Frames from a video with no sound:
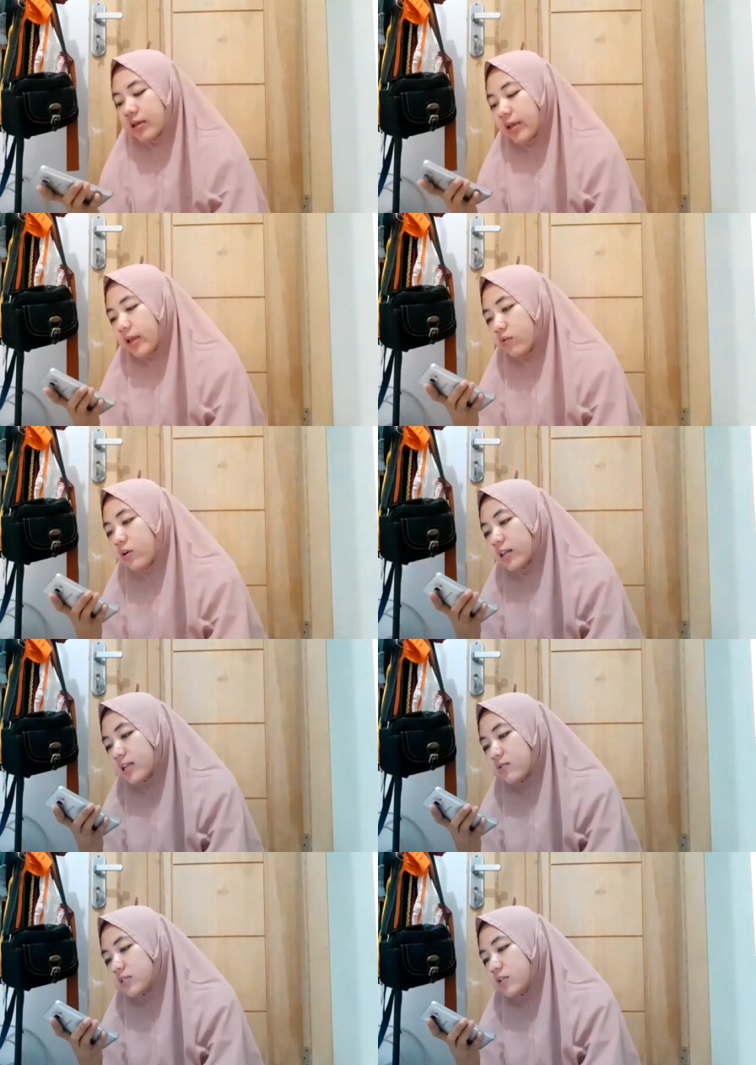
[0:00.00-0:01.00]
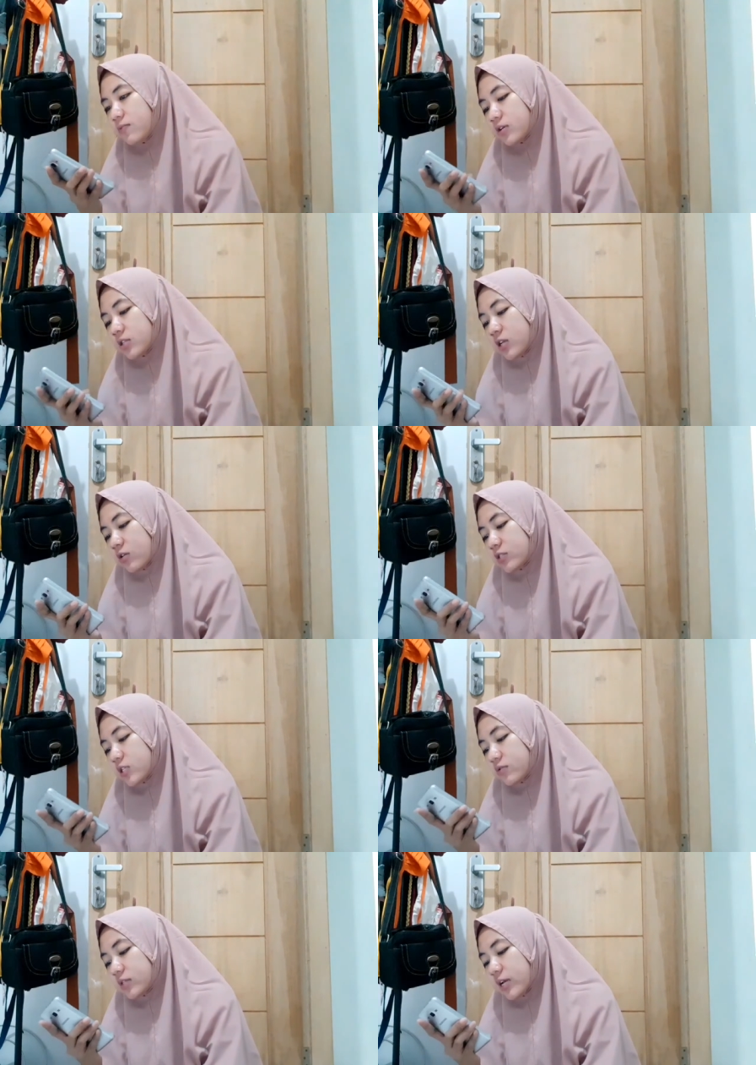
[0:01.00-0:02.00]
eh gue nggak tahu sih Foxy Rose
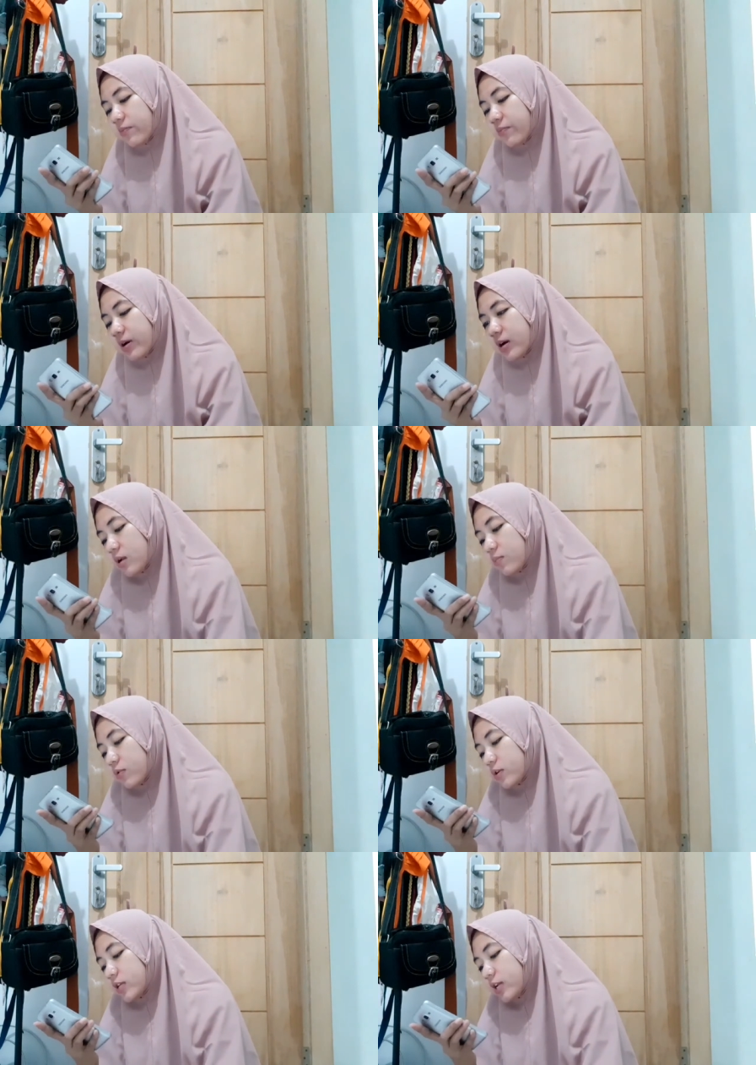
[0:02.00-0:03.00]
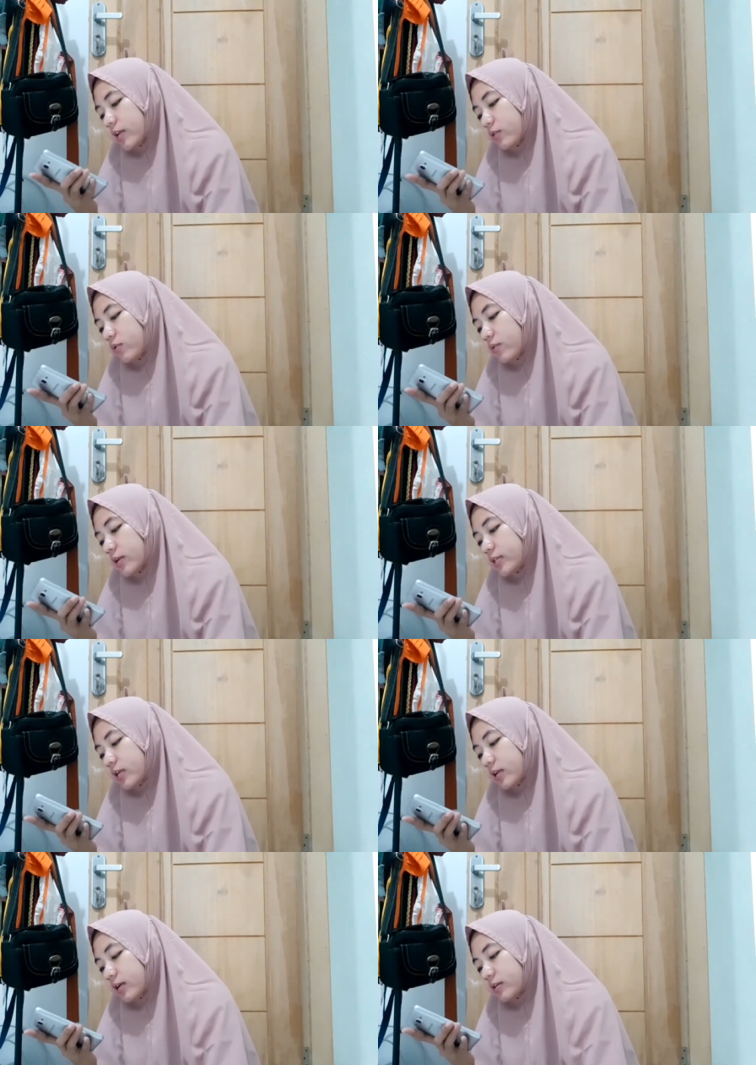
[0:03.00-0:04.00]
itu siapa ya pokoknya lihat dulu aja
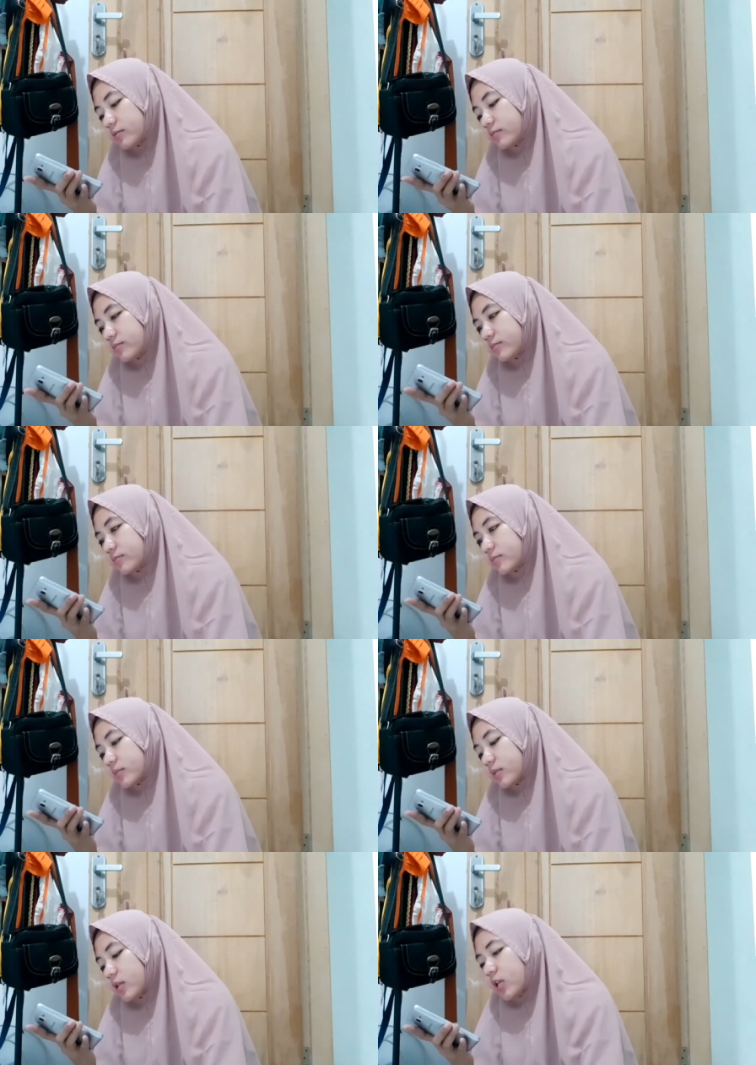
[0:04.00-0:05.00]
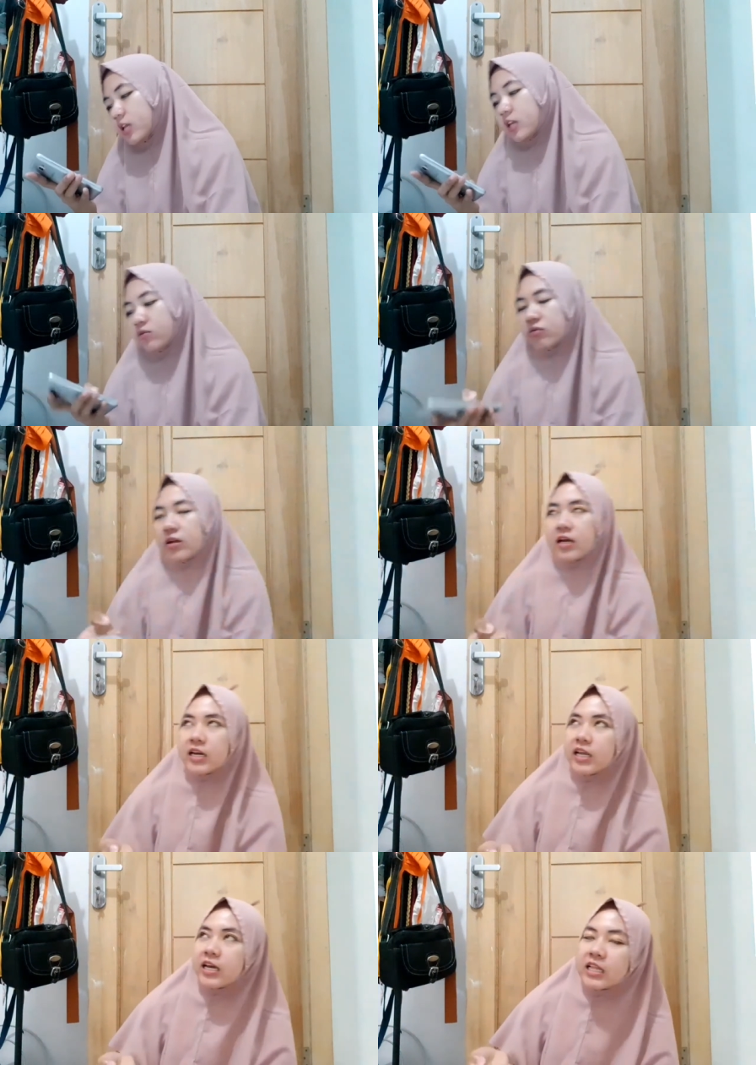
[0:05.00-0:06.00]
lah ya itu
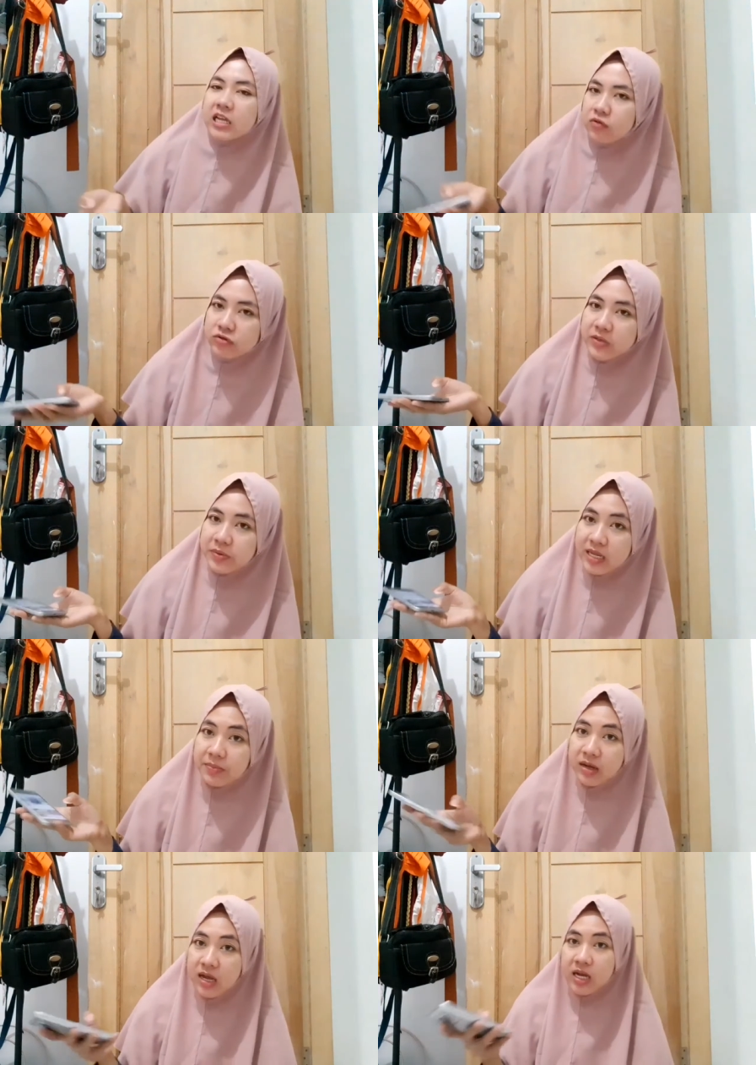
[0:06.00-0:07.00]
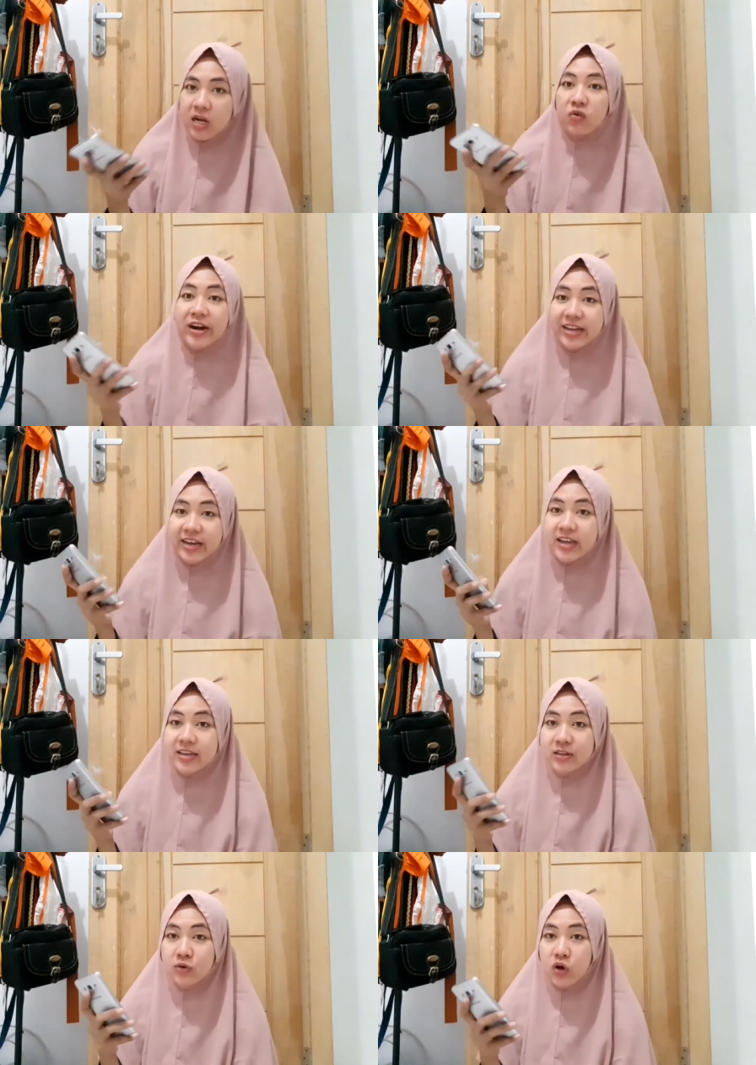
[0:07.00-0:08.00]
dari kata kunci pertama keluarnya
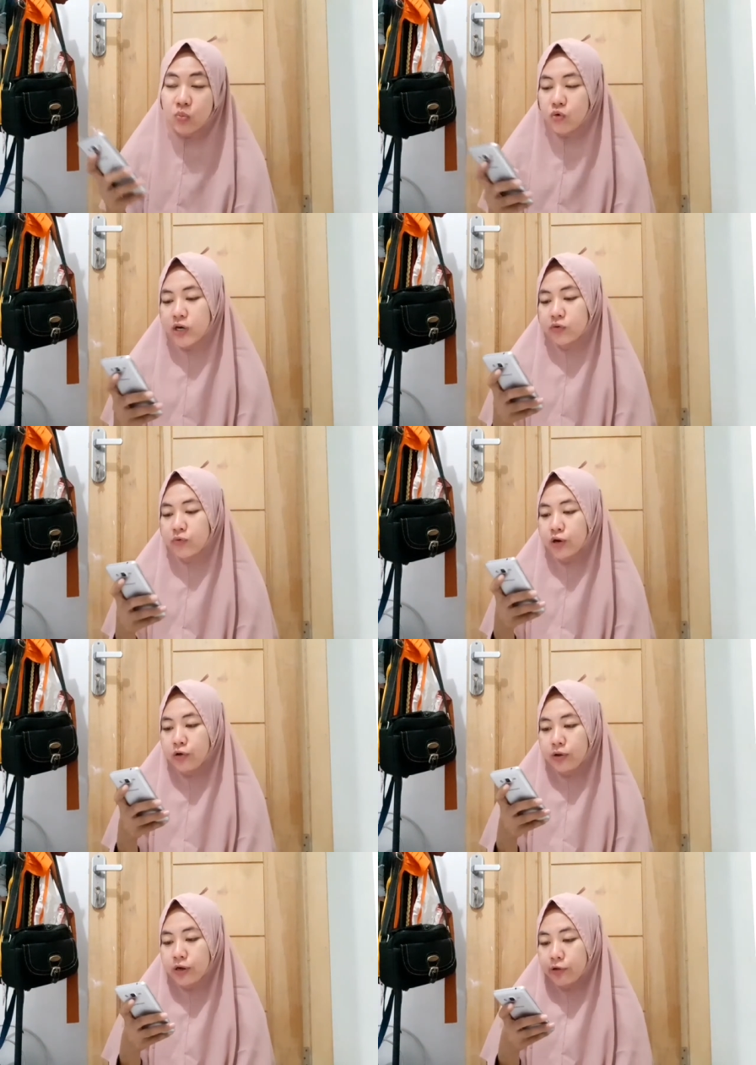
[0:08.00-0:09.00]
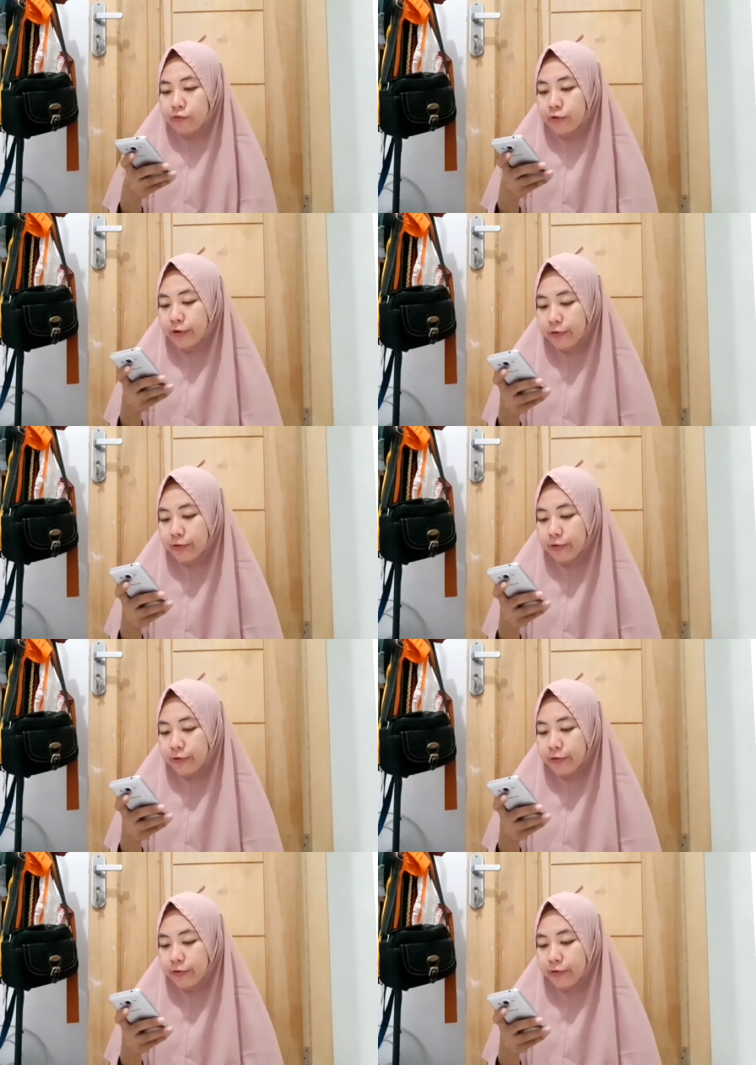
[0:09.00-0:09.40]
kayak gitu loh bukan gue loh yang itu